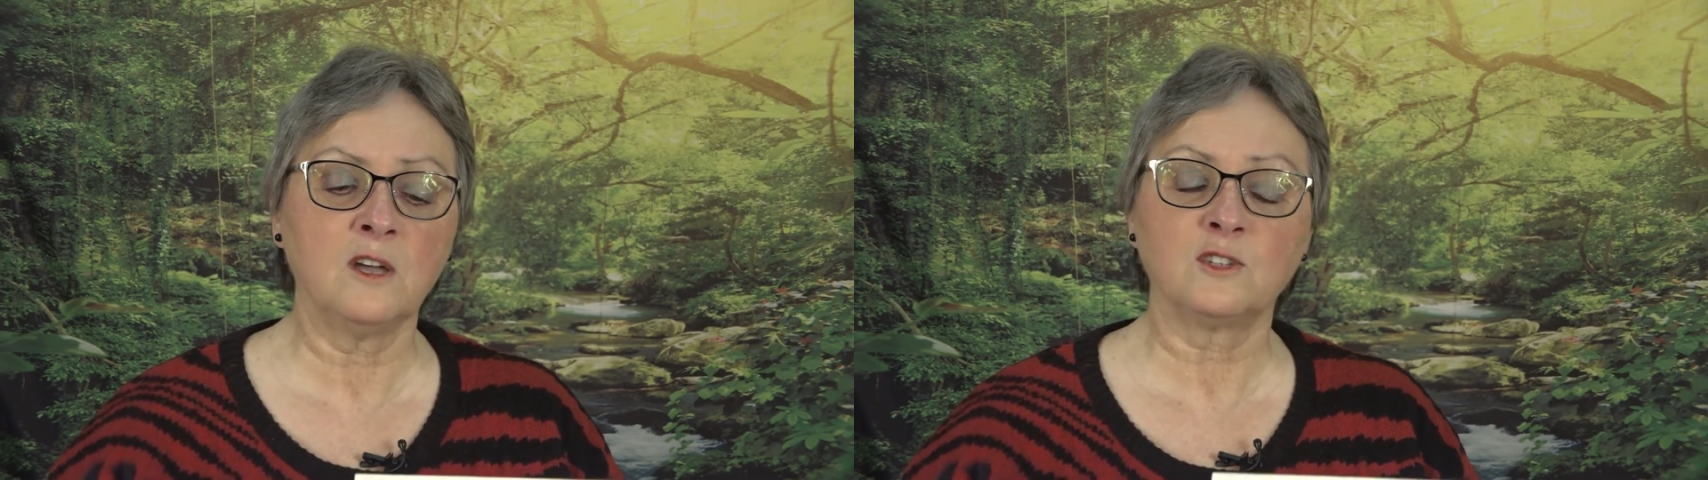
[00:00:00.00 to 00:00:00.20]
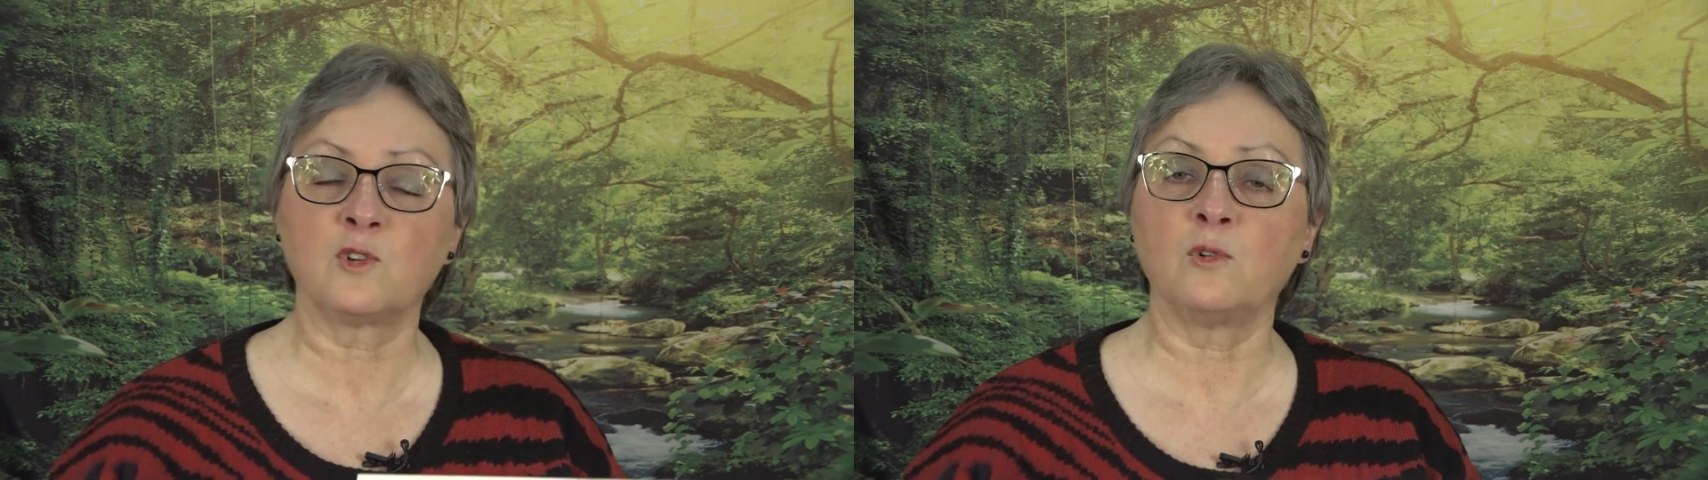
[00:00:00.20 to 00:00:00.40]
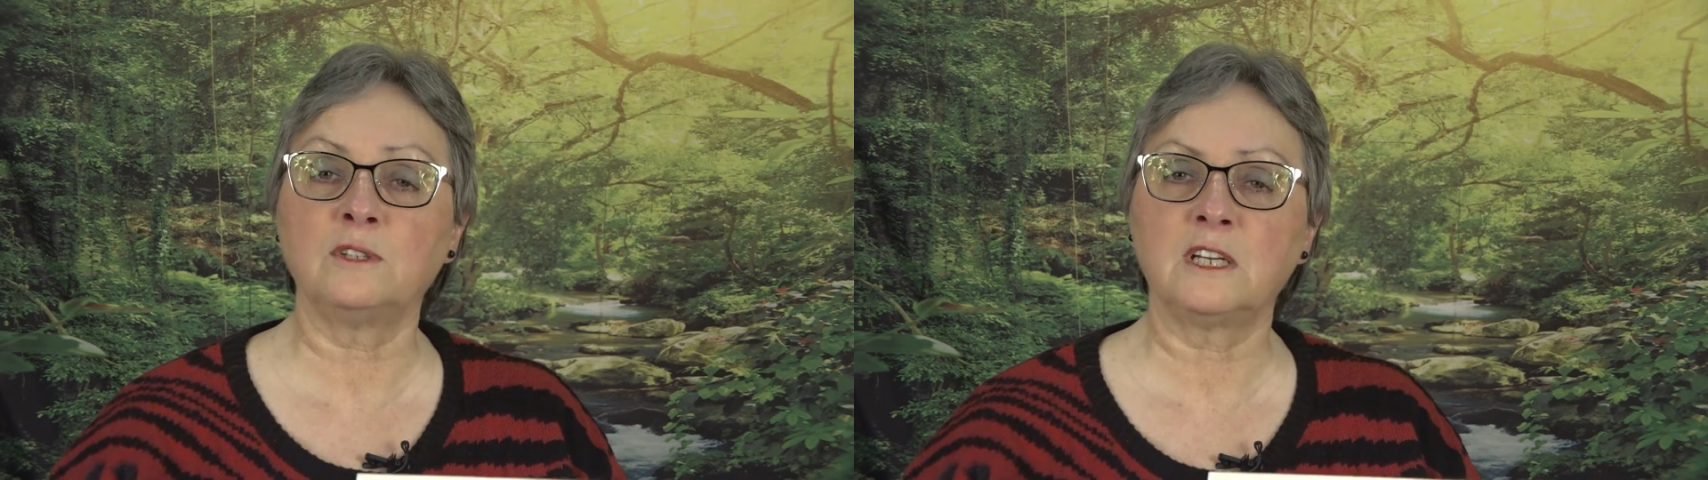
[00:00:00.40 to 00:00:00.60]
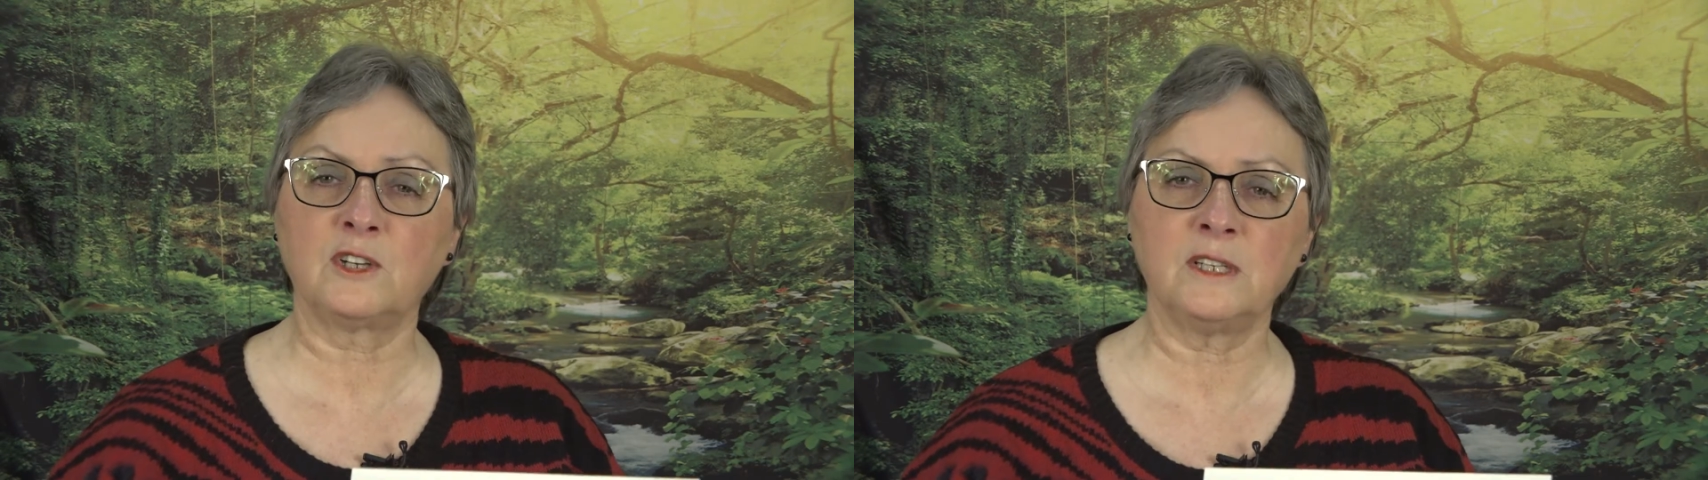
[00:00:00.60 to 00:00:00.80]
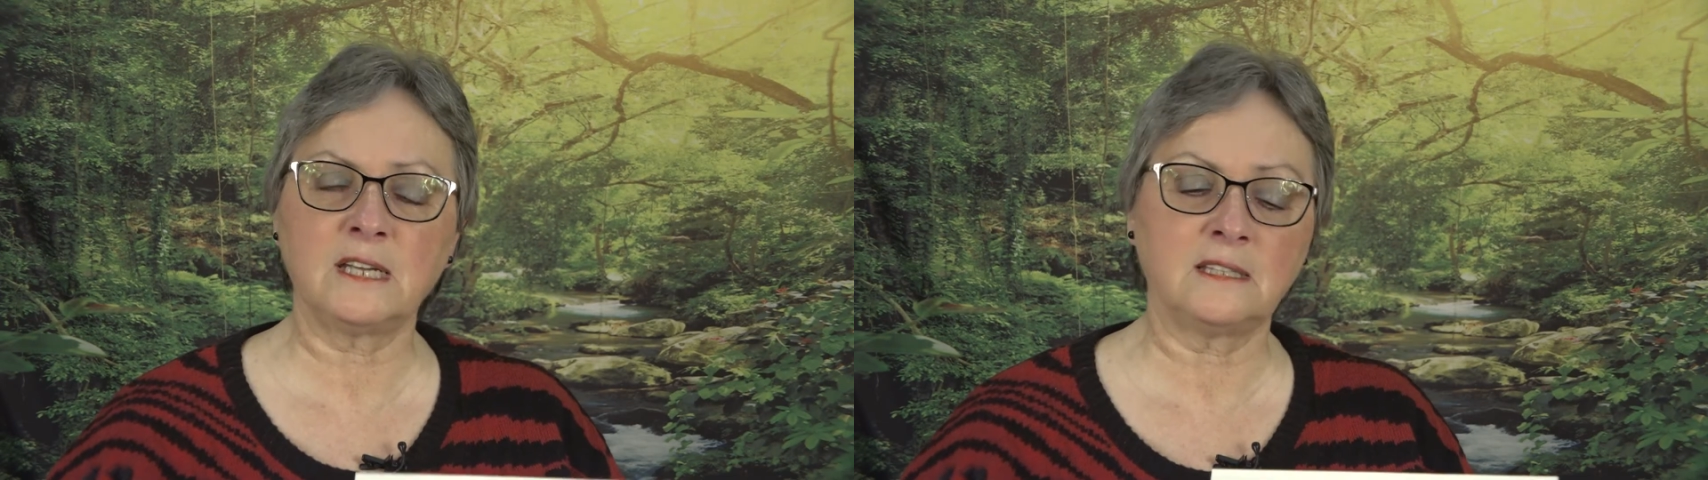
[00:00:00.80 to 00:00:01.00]
sont
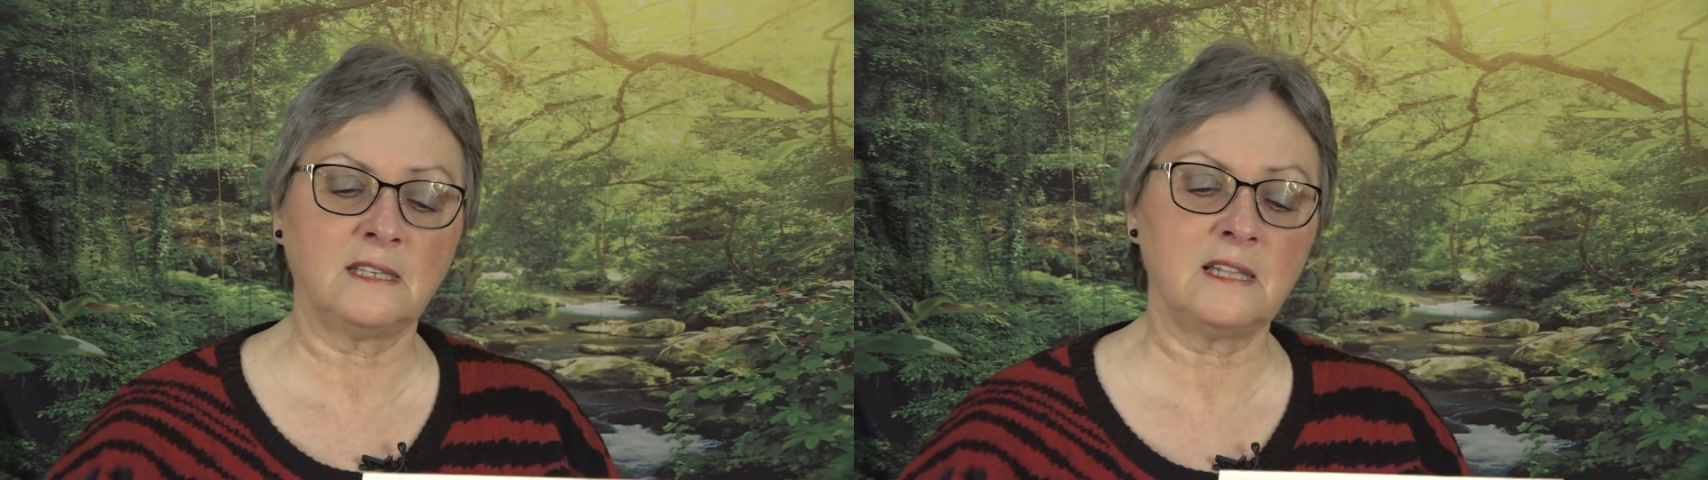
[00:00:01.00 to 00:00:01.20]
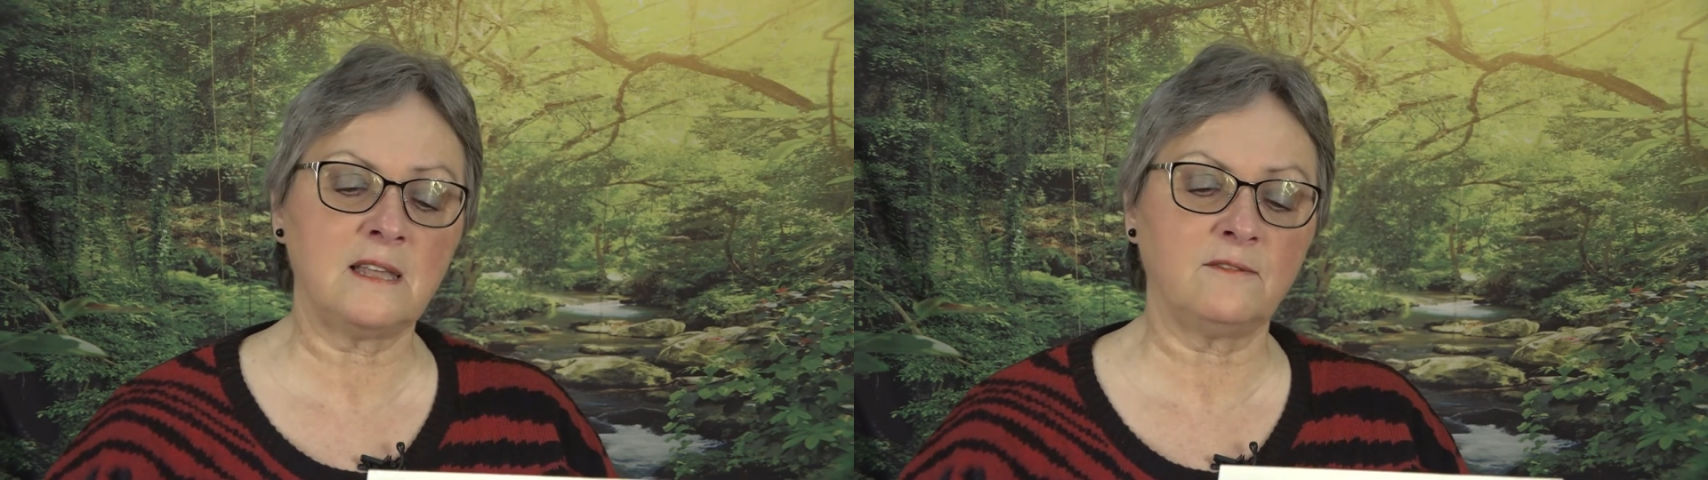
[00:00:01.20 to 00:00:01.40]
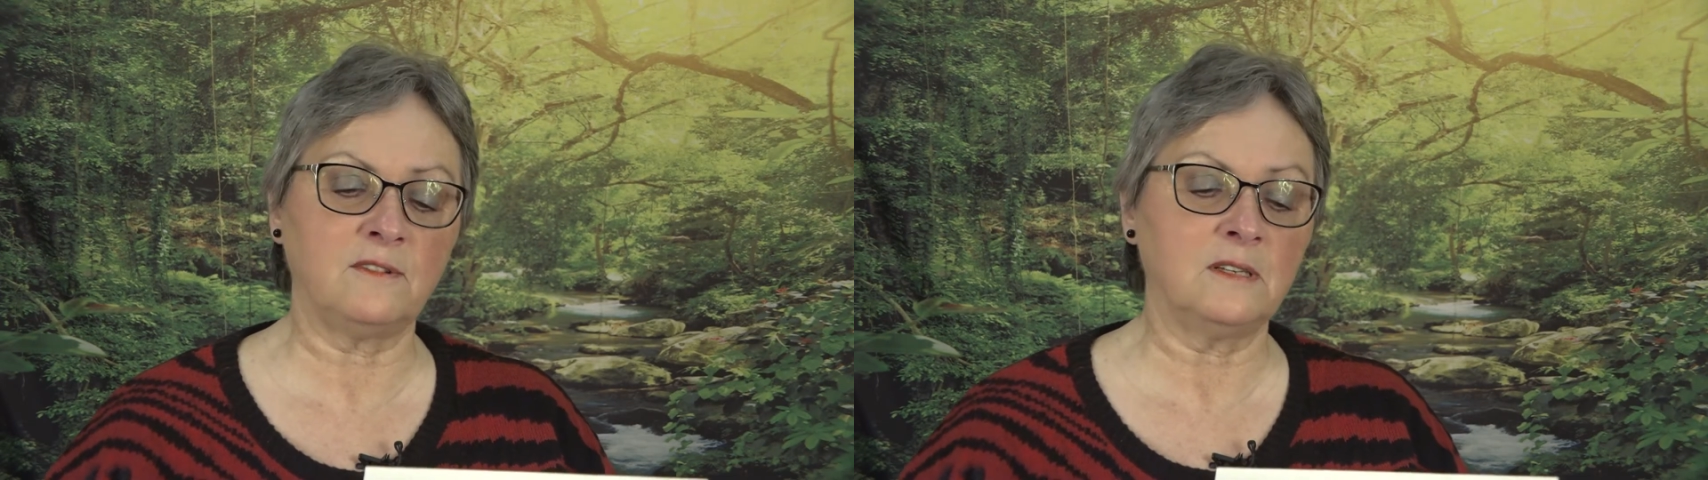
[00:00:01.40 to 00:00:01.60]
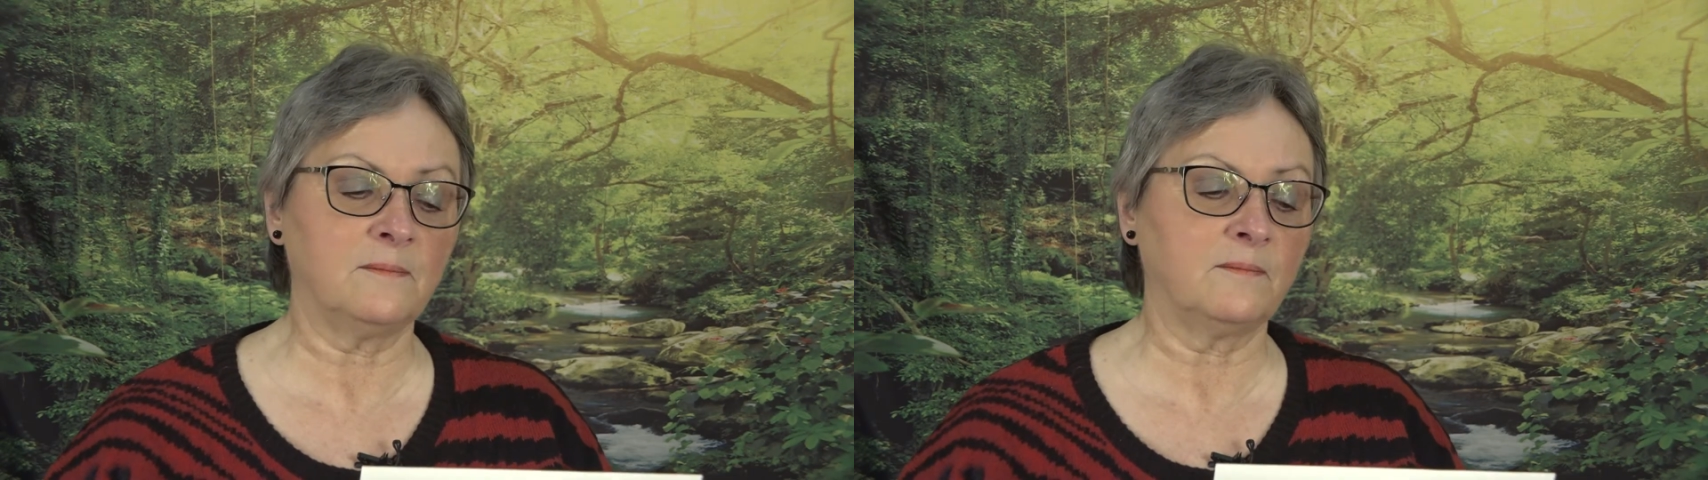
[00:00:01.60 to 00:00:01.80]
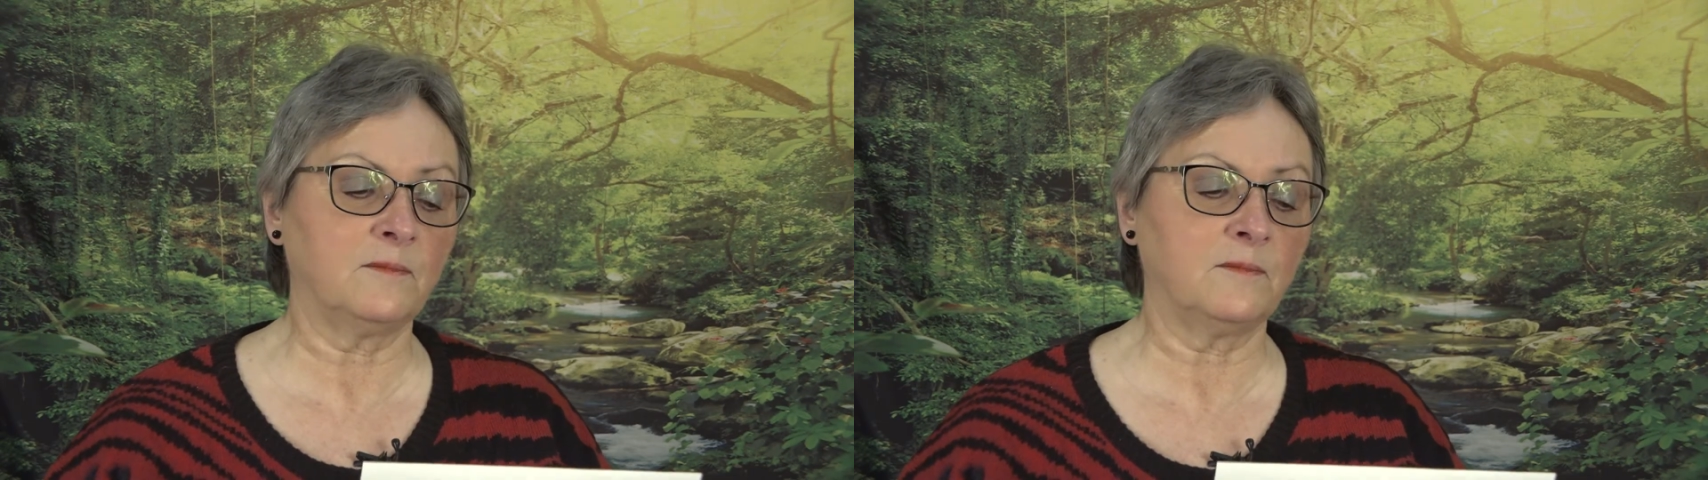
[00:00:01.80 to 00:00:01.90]
déconnectés de la vie,